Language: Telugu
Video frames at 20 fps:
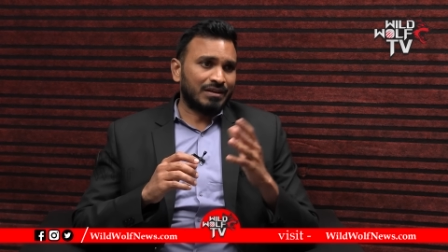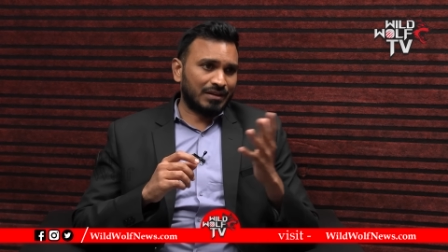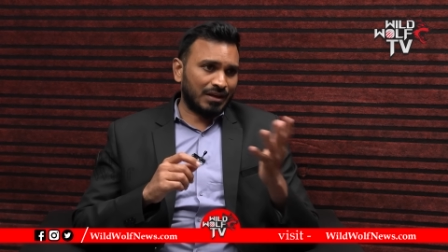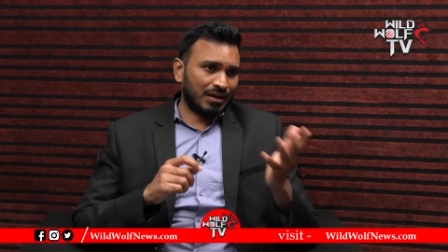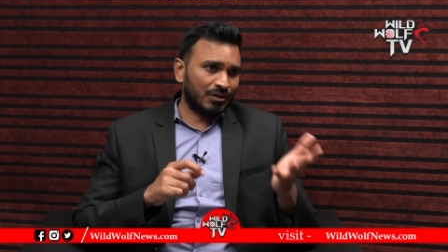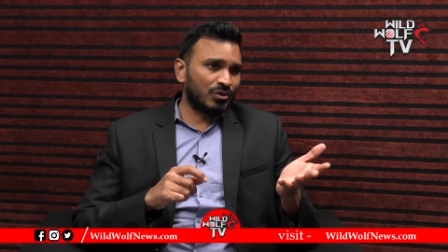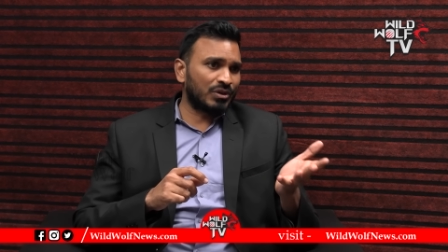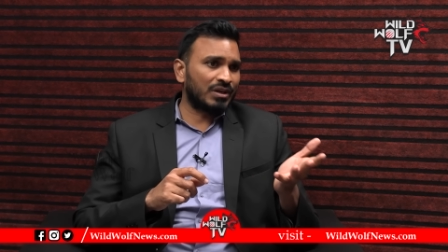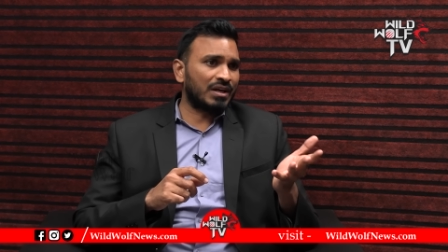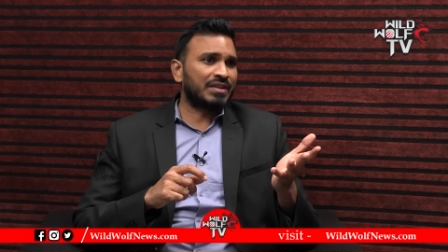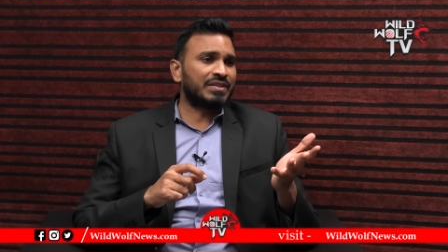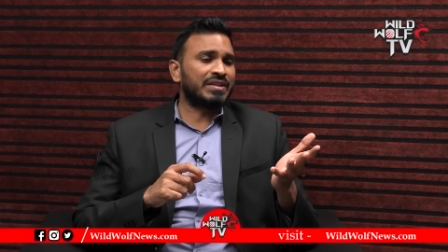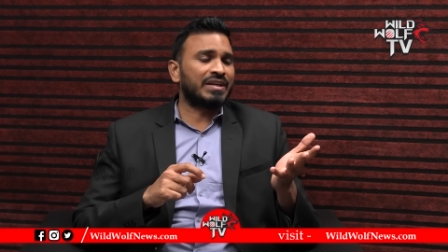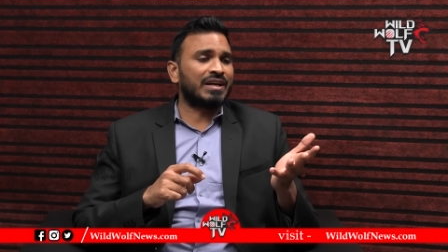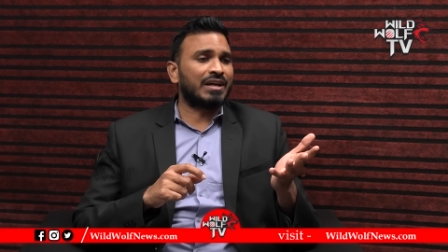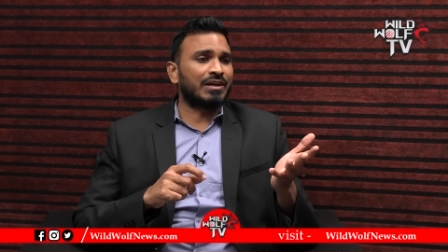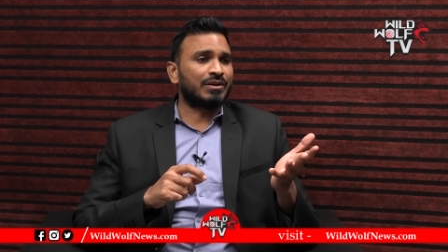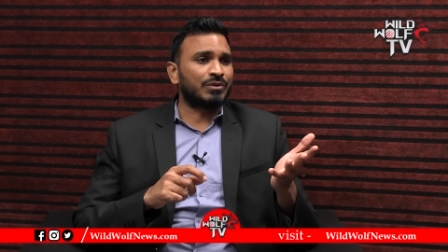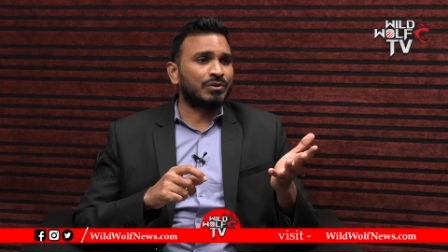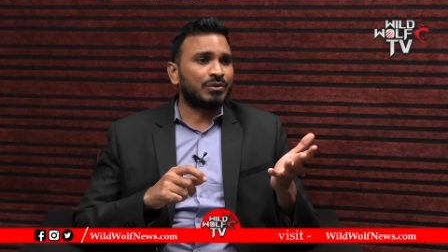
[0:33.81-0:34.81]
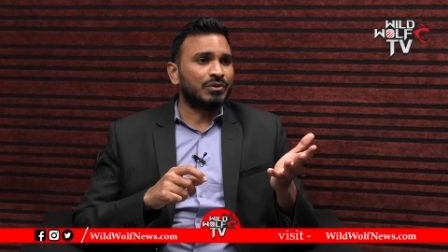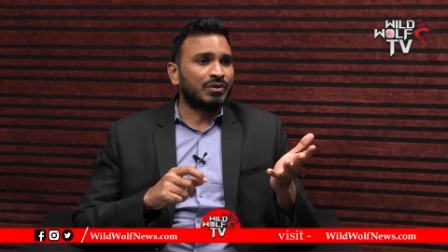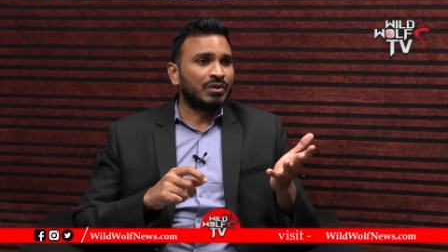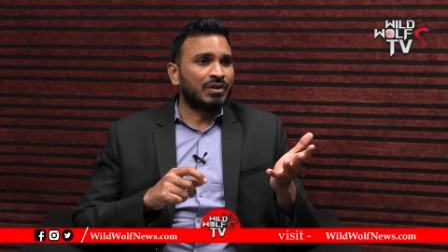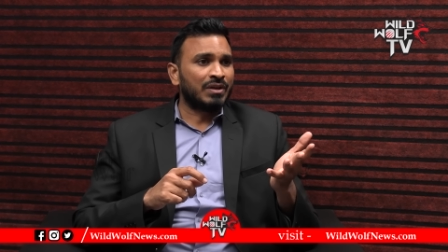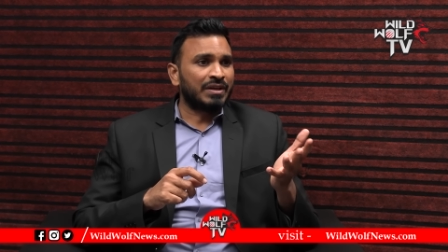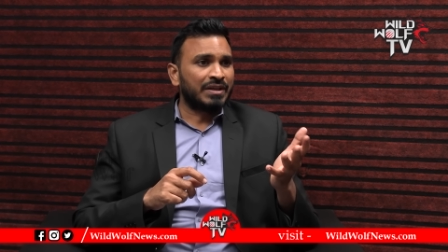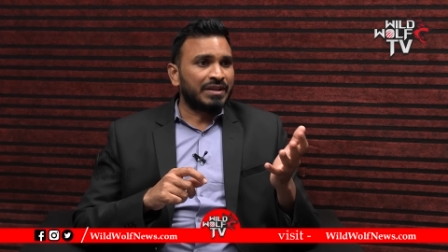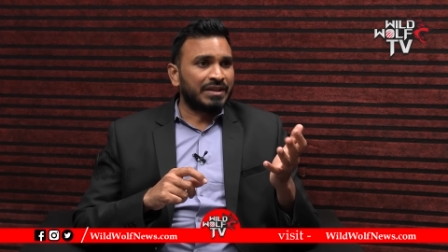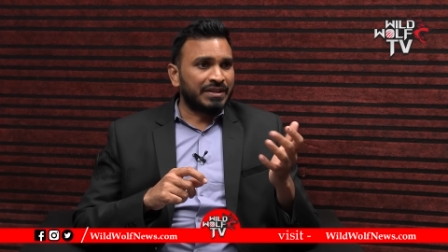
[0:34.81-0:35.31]
రాహుల్ గాంధీ గారు
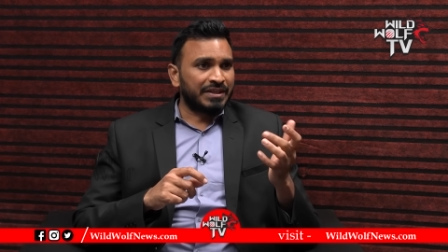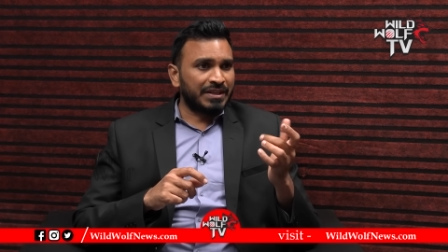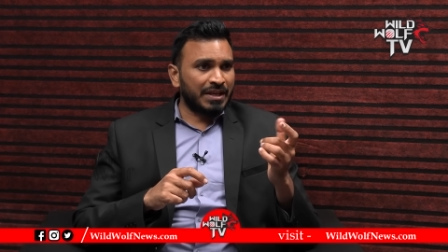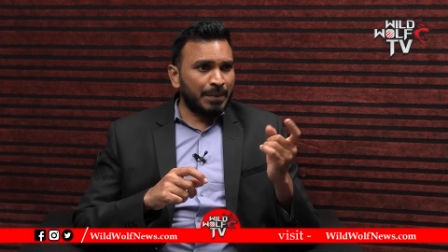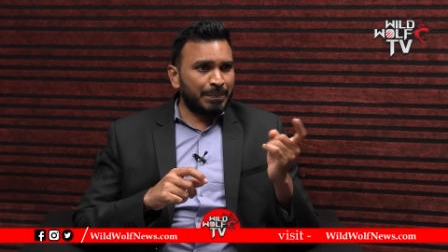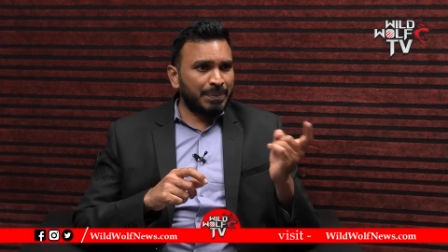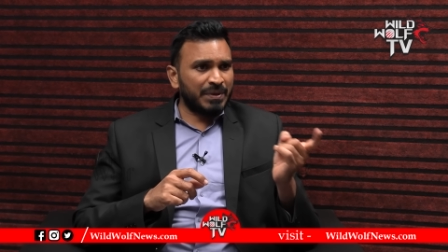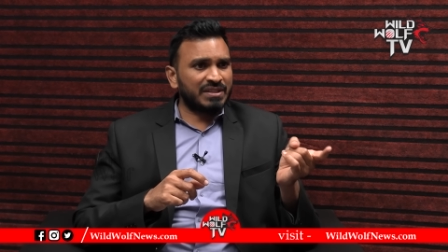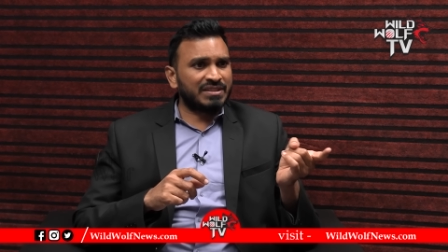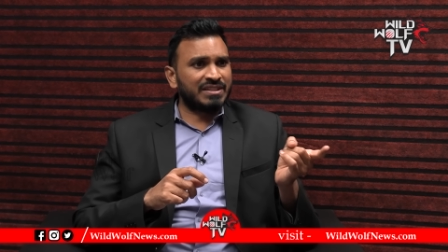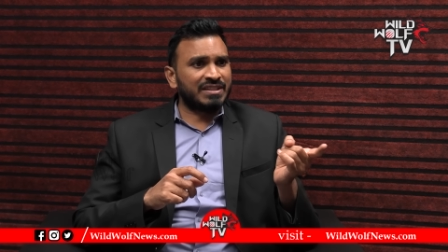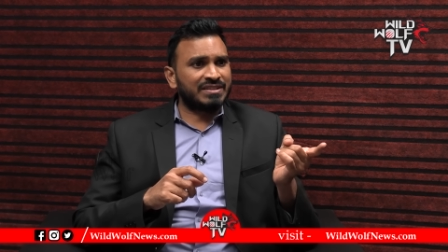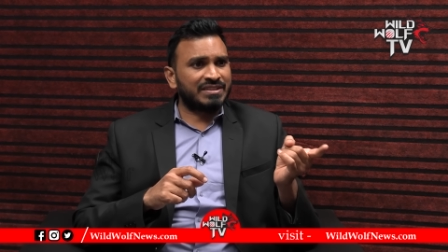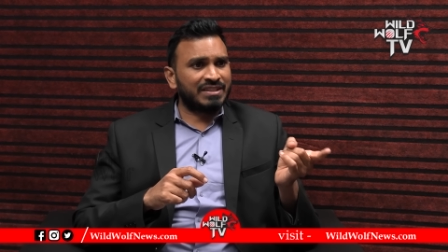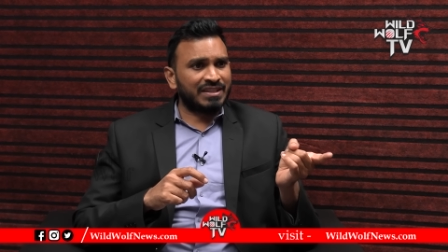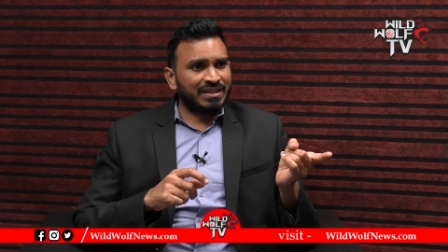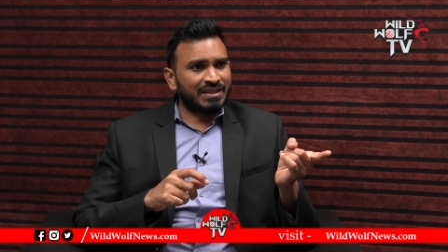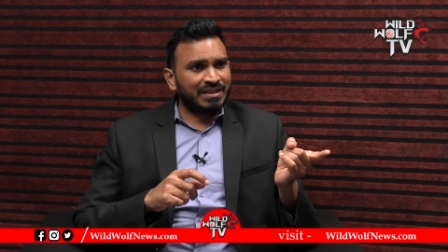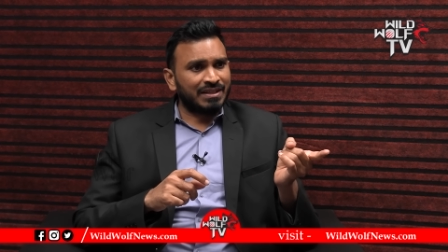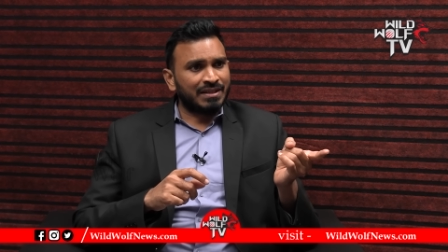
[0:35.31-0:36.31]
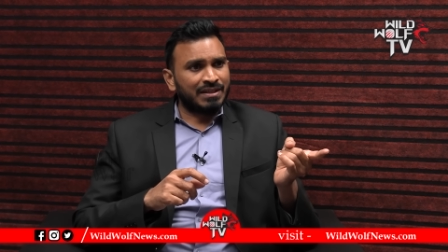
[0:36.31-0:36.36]
ఏపీసీసీ